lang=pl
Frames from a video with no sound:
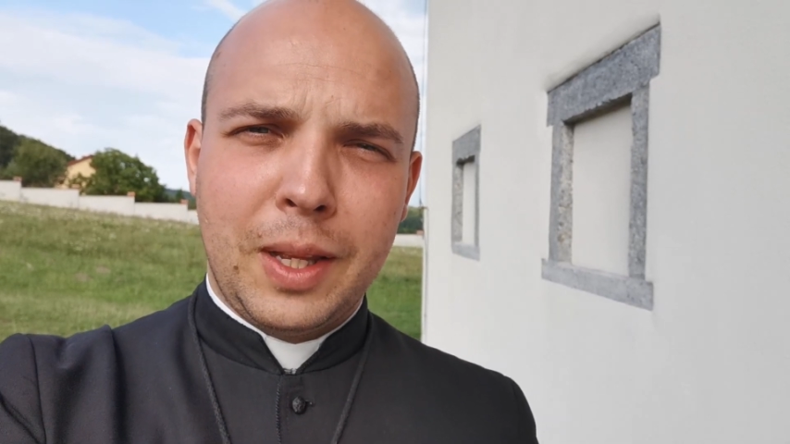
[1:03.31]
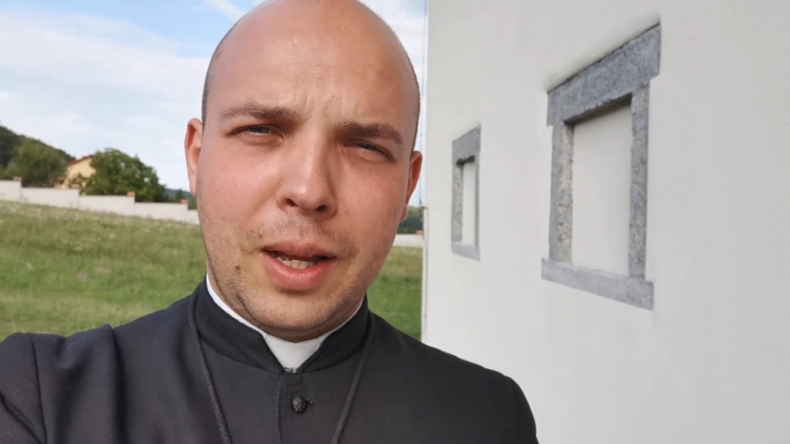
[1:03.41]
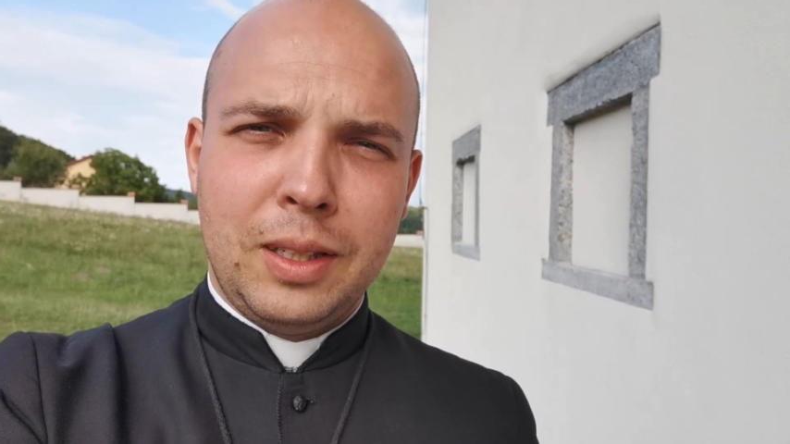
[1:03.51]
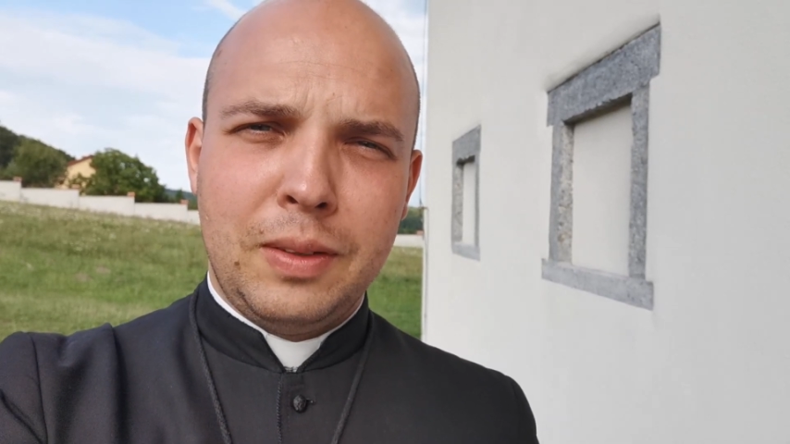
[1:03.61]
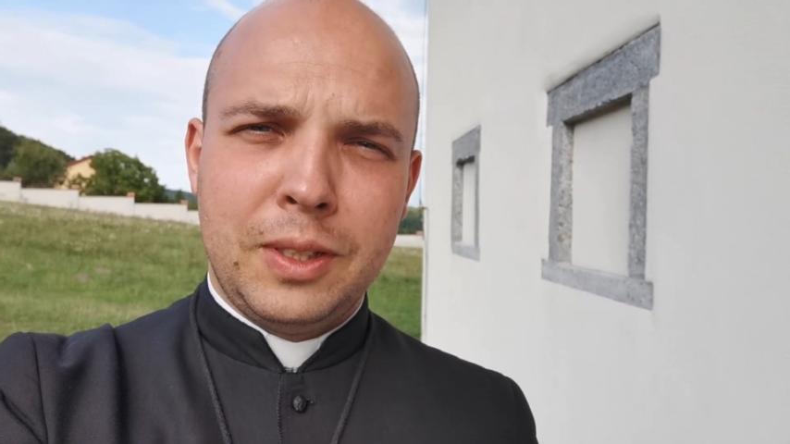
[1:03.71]

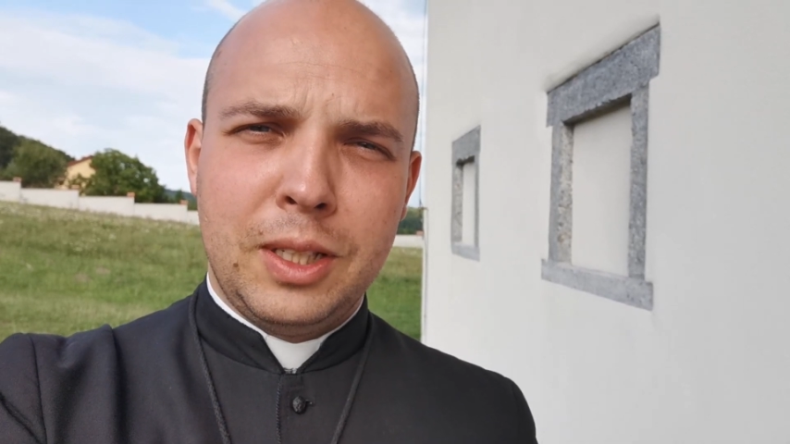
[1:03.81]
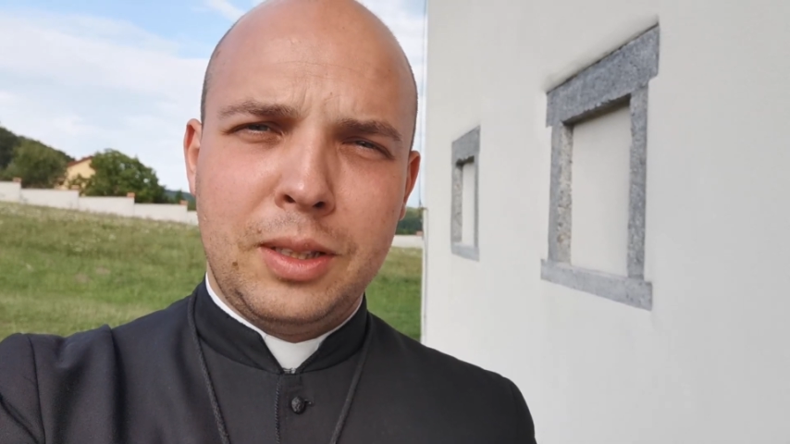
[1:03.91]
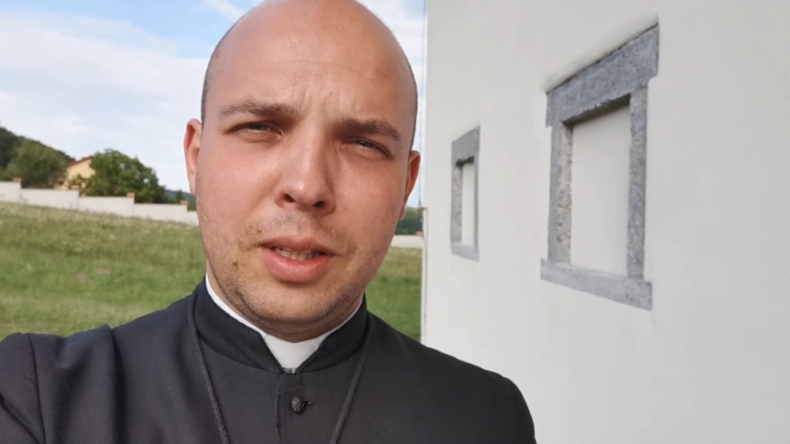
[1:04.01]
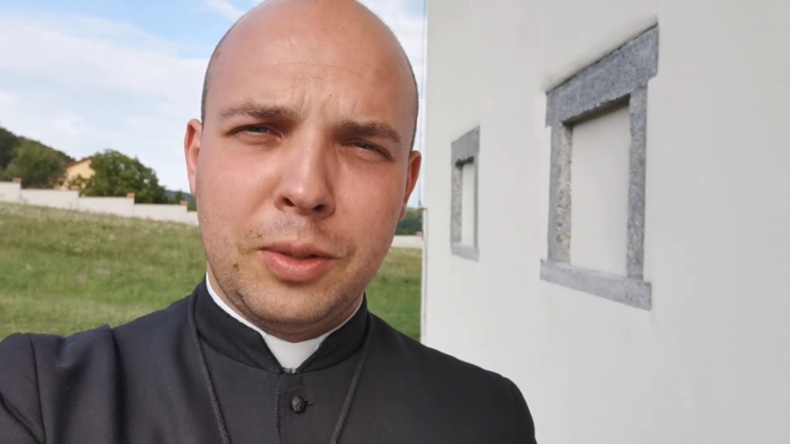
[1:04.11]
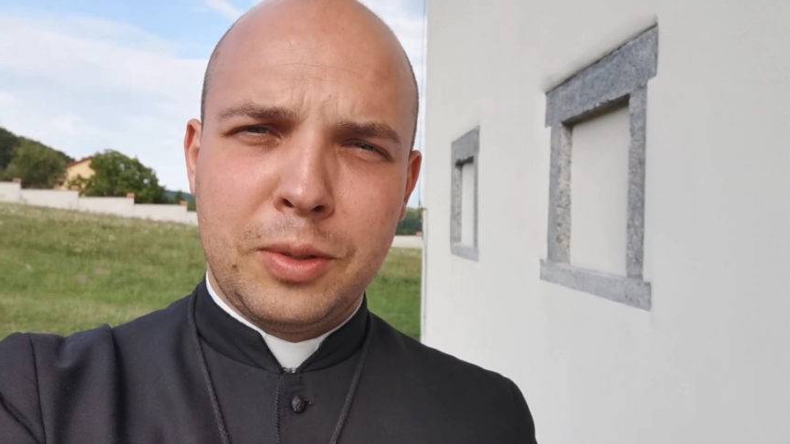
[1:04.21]
a nie wiedzieli
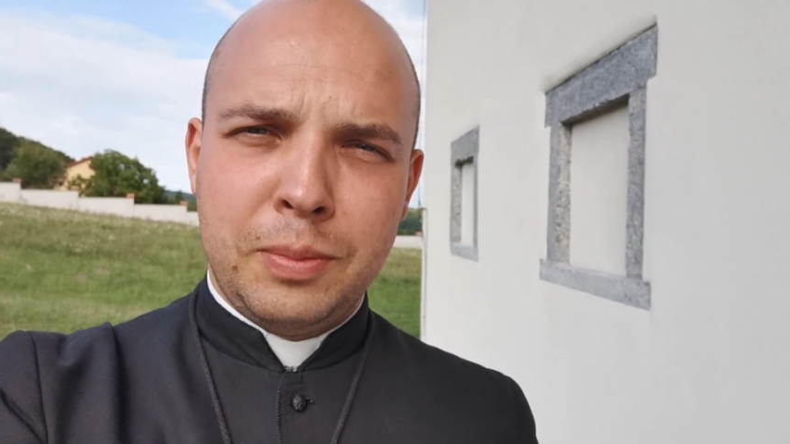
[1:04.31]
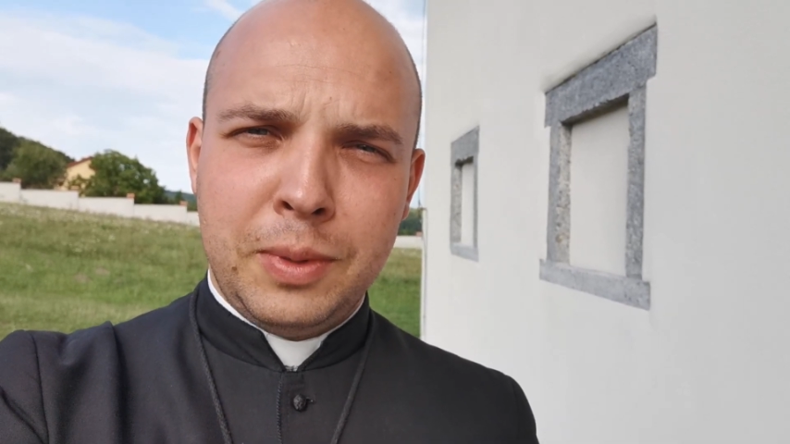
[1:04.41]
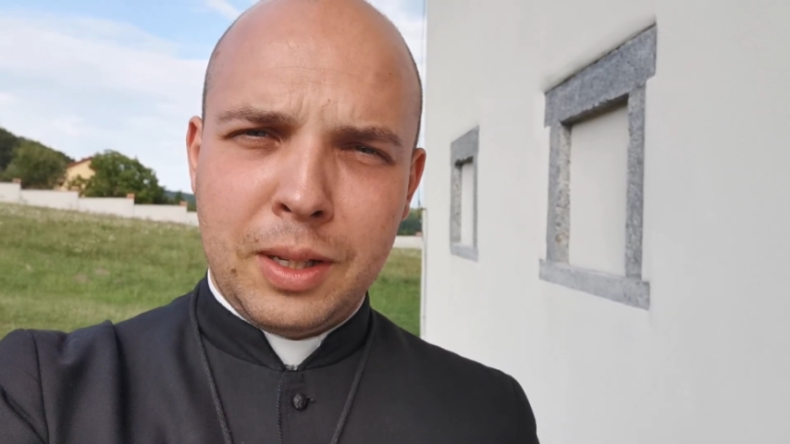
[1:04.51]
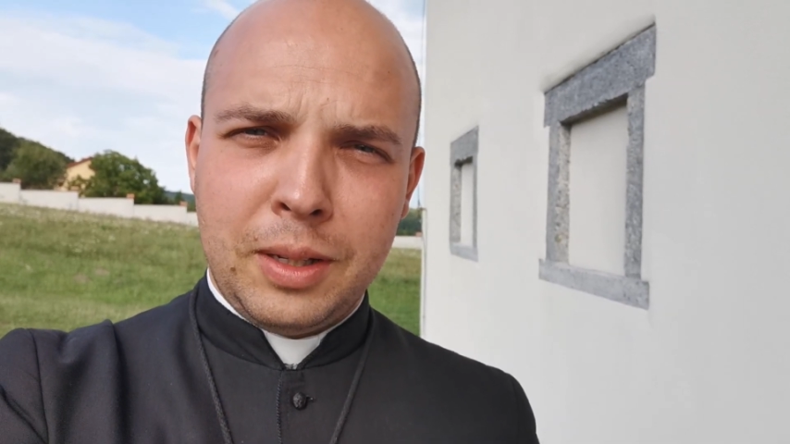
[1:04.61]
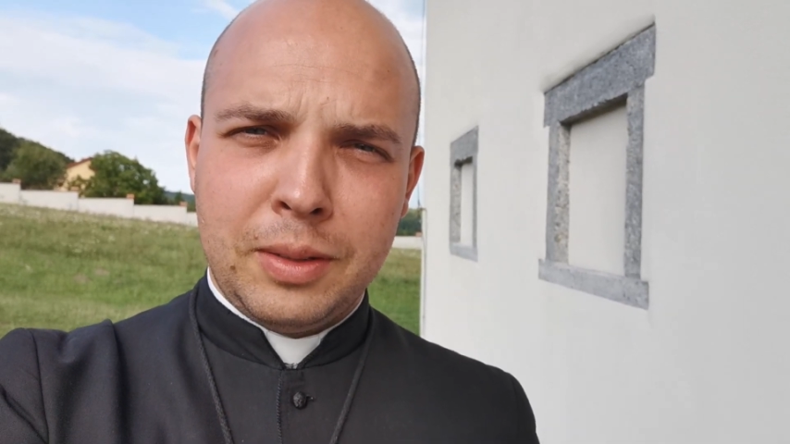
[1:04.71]
tego, co
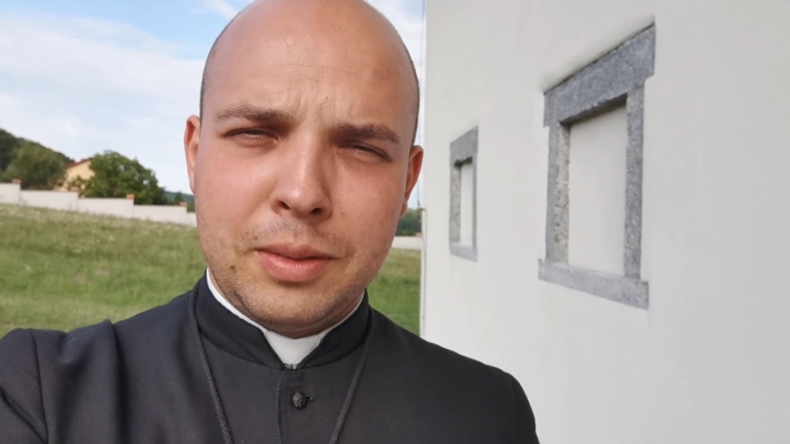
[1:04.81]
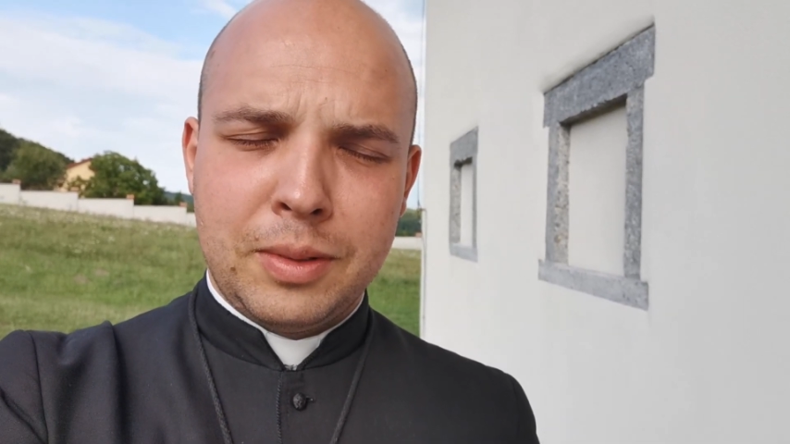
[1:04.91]
mieli.